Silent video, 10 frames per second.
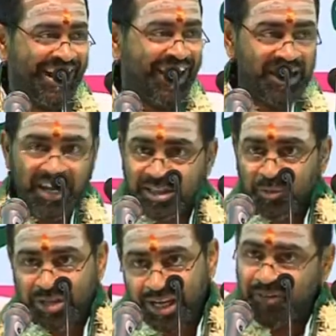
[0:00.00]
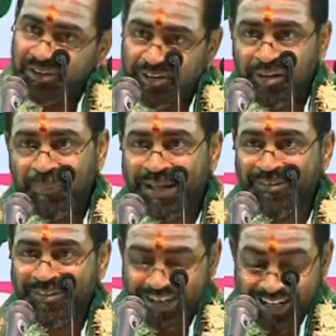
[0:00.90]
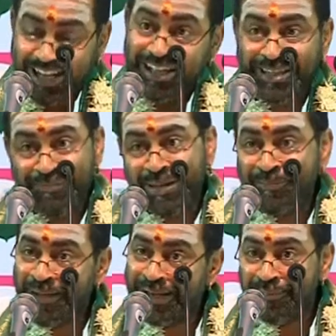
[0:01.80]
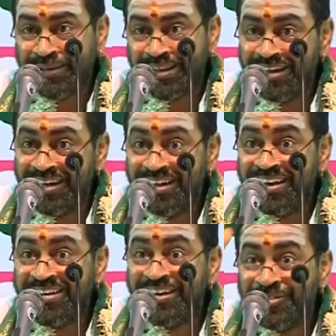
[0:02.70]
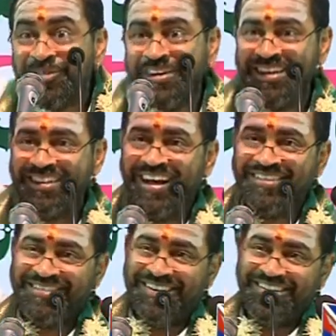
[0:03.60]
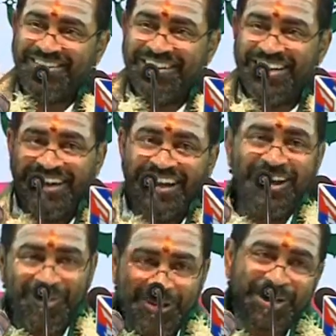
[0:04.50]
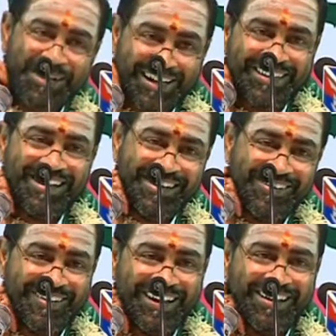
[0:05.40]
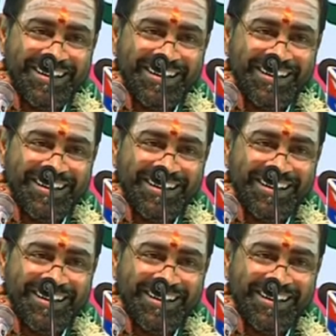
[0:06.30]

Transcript: ఆ హేతి ఉంటేనే వాడితే భయం కానీ హేతి భయం భార్యాభర్తలు అయ్యాయా లేదా చూడండి ఇది ఆశ్చర్యం ఇలా ఉంటే మన కథలన్నీ కూడా